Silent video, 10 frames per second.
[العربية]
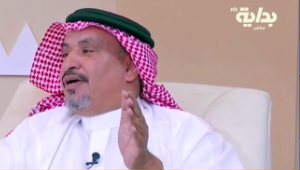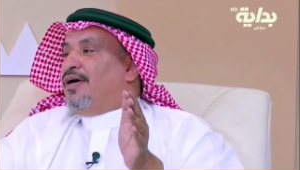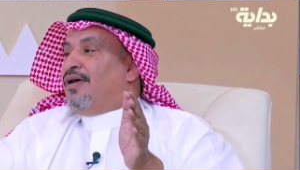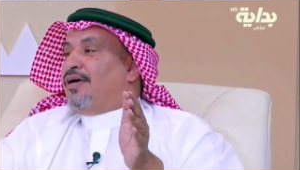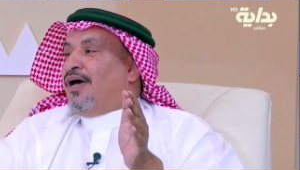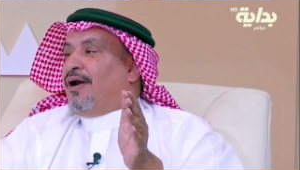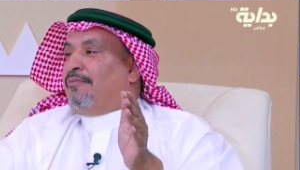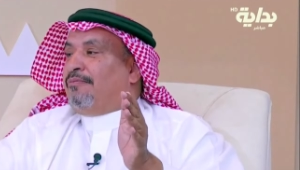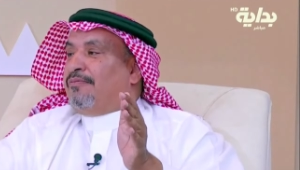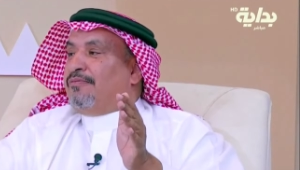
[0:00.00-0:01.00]
الكرم
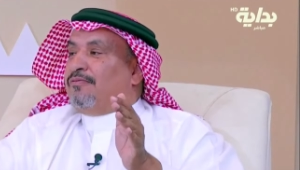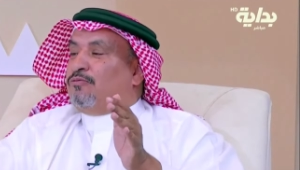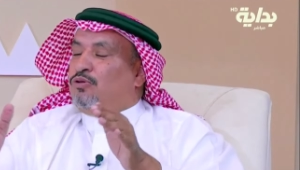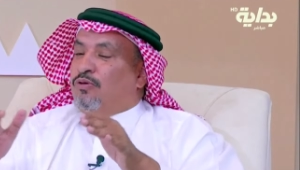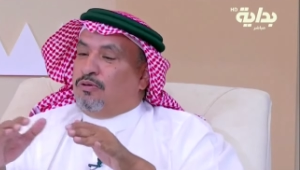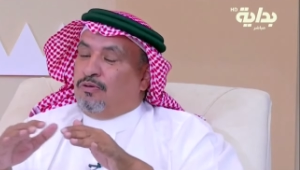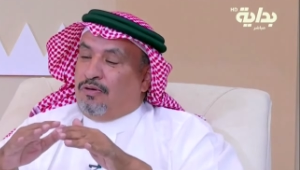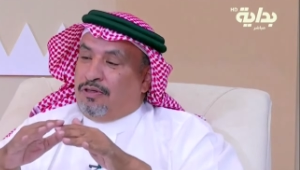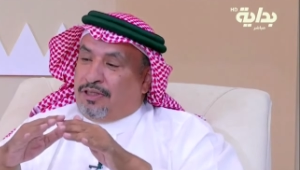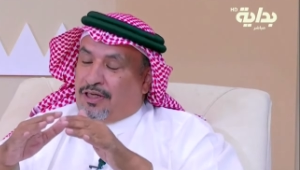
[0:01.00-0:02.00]
وشلون تقول
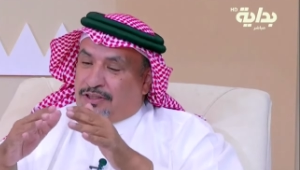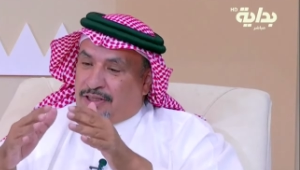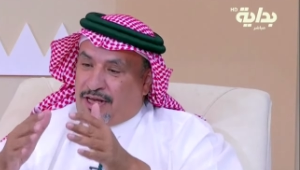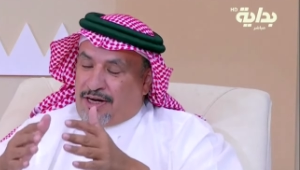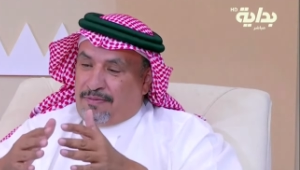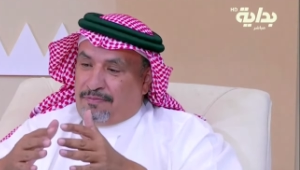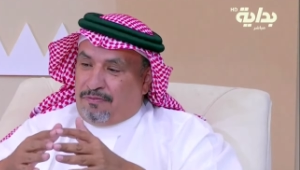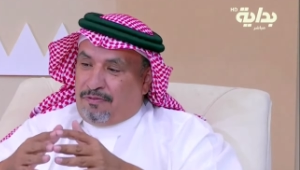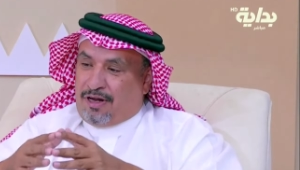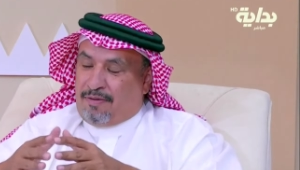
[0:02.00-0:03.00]
للشخص كريم
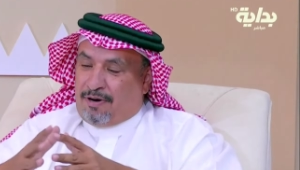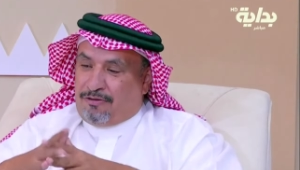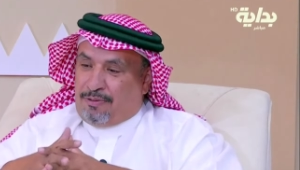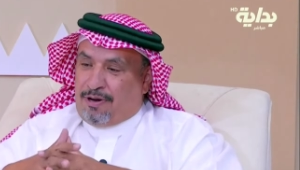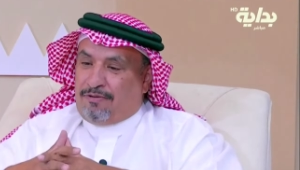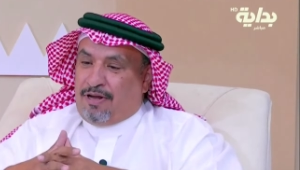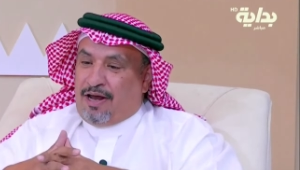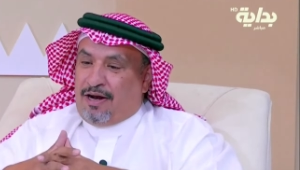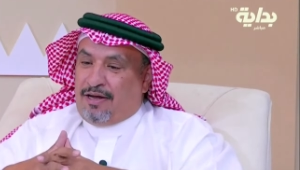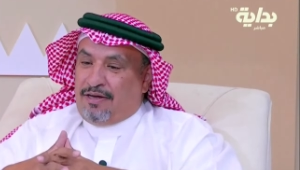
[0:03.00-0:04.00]
وكريم الله سبحانه
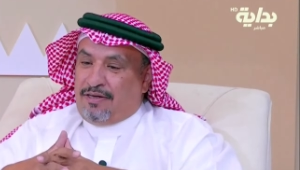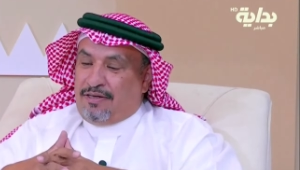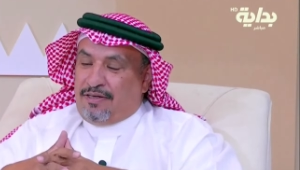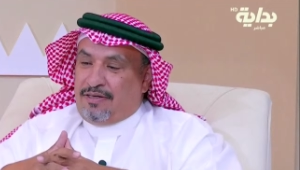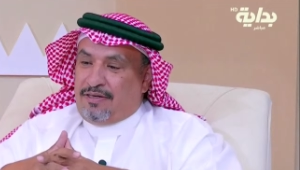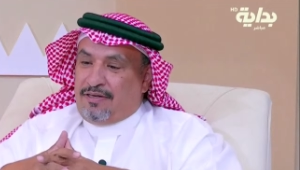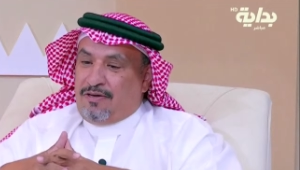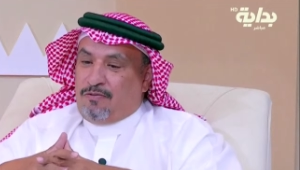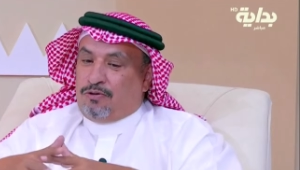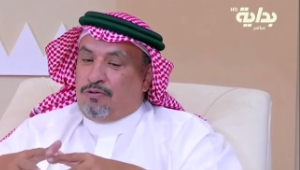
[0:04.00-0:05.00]
وتعالى
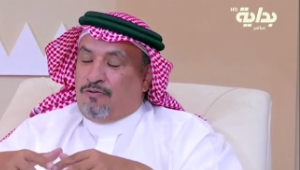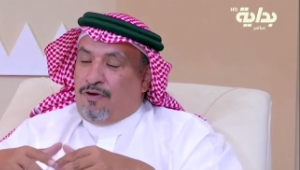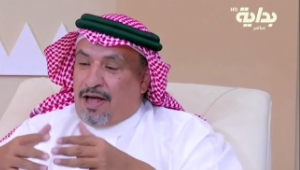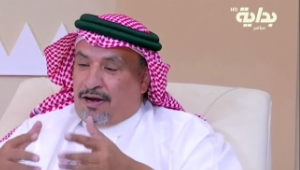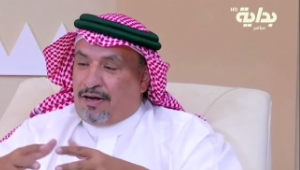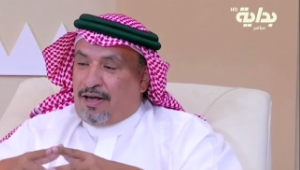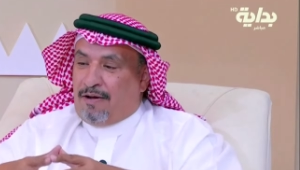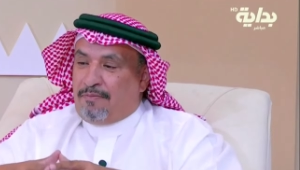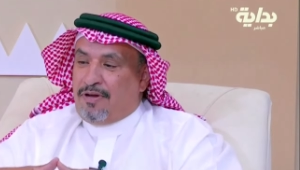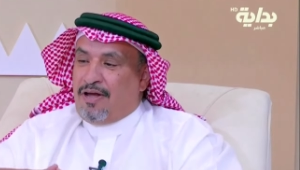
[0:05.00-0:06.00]
وتقول فائق
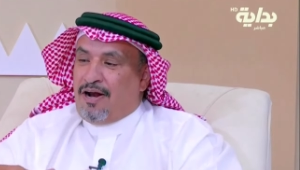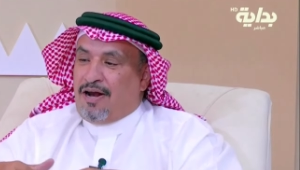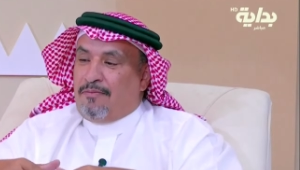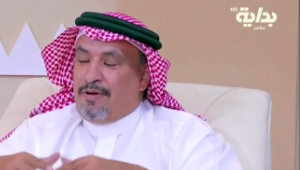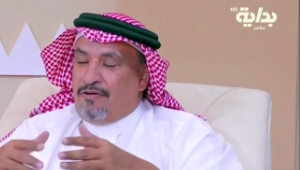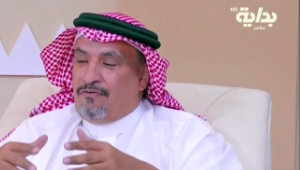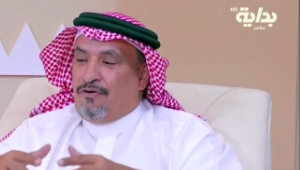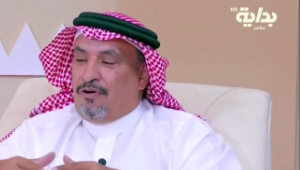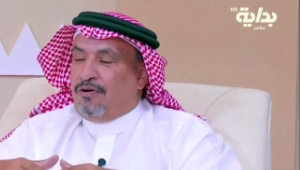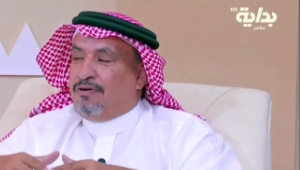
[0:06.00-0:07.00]
الكرم لما
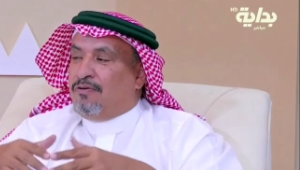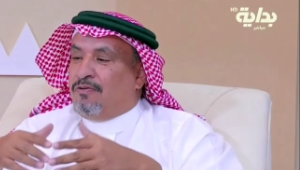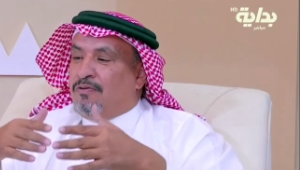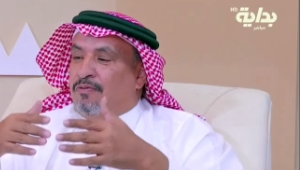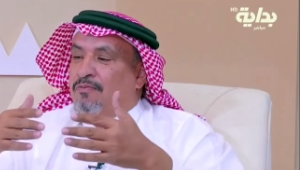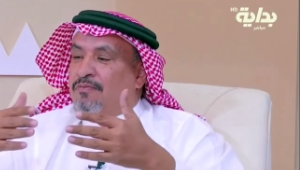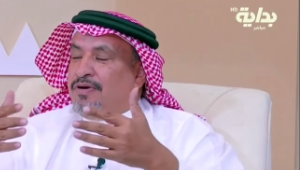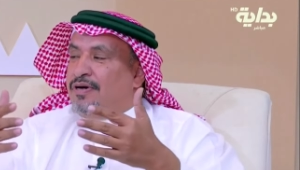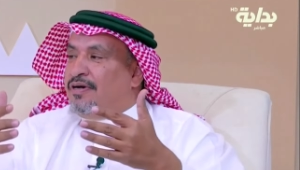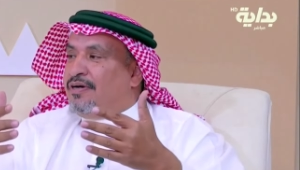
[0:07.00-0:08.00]
ينفق
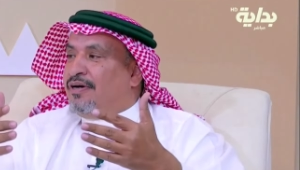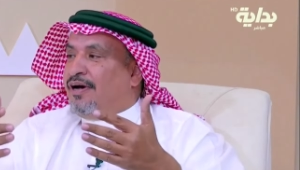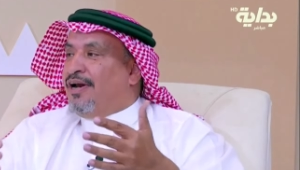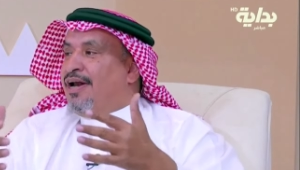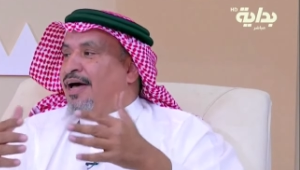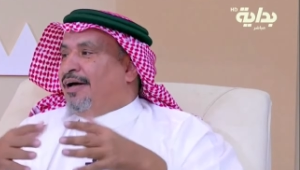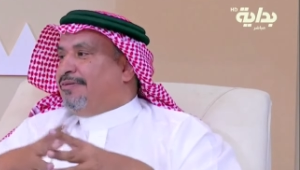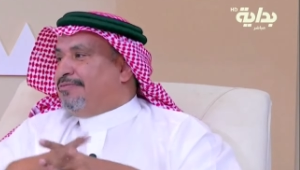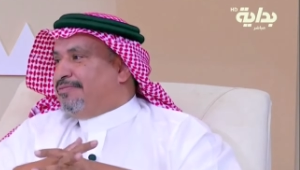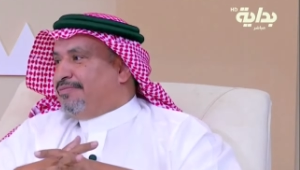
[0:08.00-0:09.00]
من قله
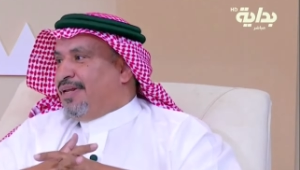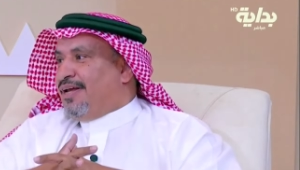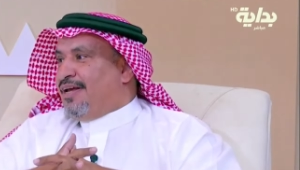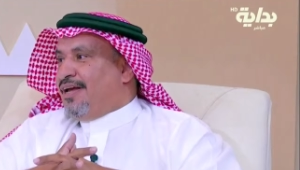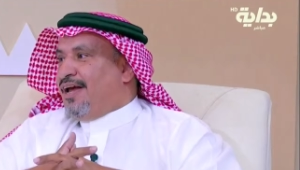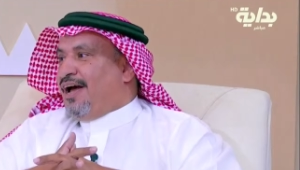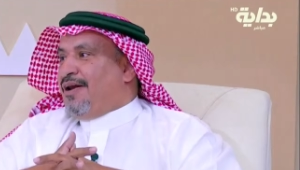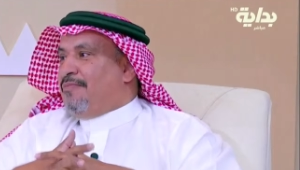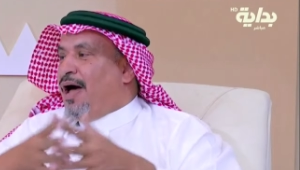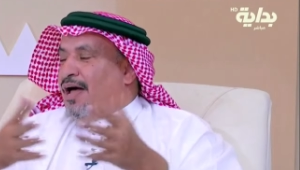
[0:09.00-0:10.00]
يعني
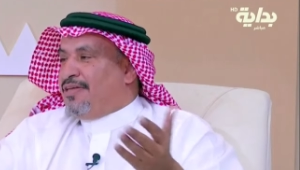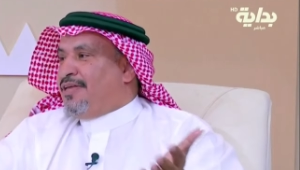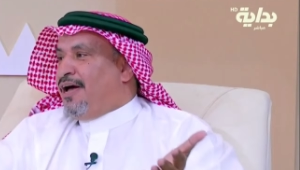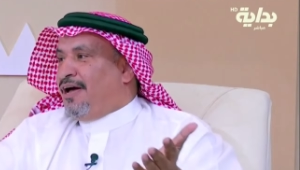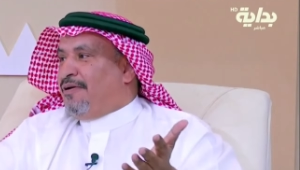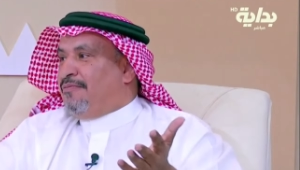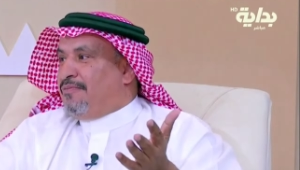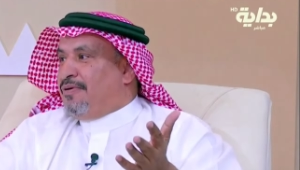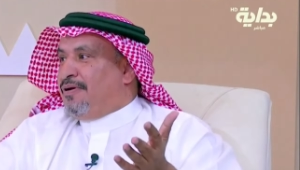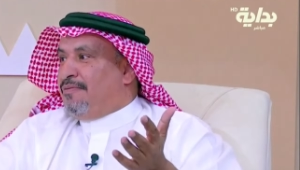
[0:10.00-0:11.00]
ما عنده
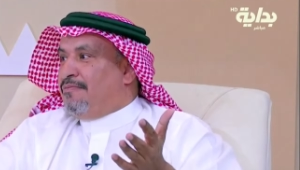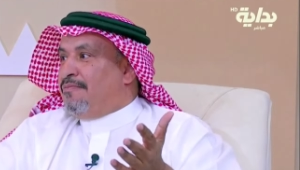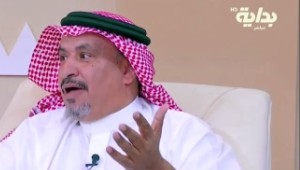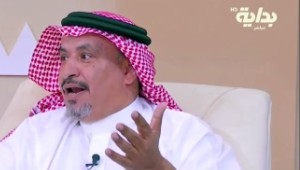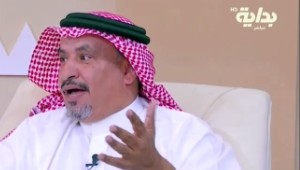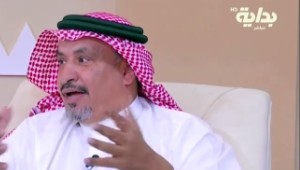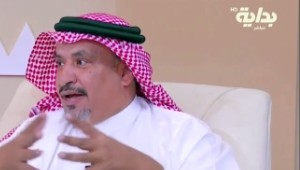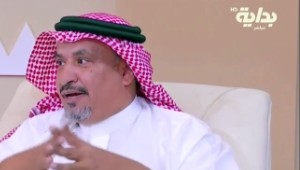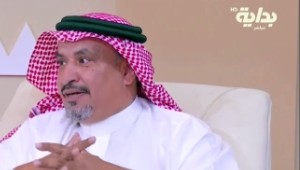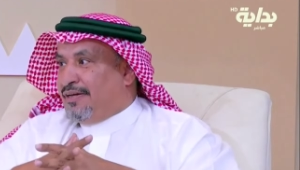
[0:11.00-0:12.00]
ملأه
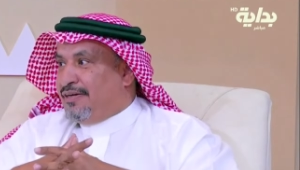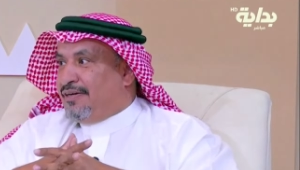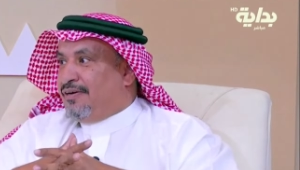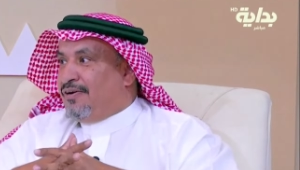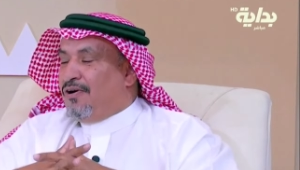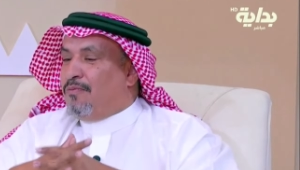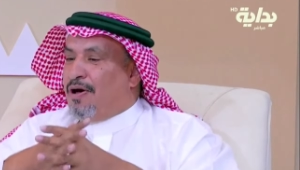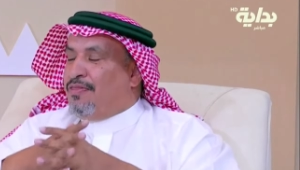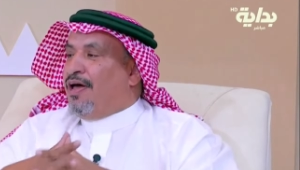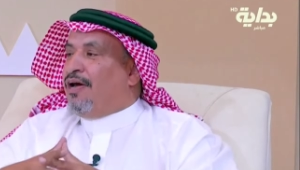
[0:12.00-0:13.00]
يعني ومع
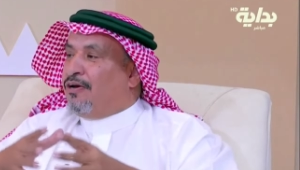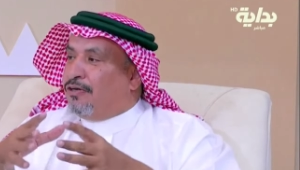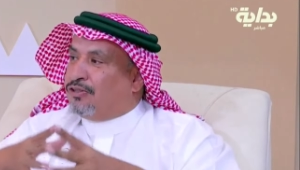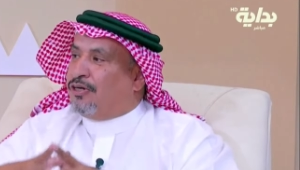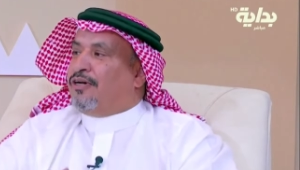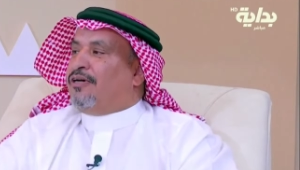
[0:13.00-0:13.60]
ذلك يصر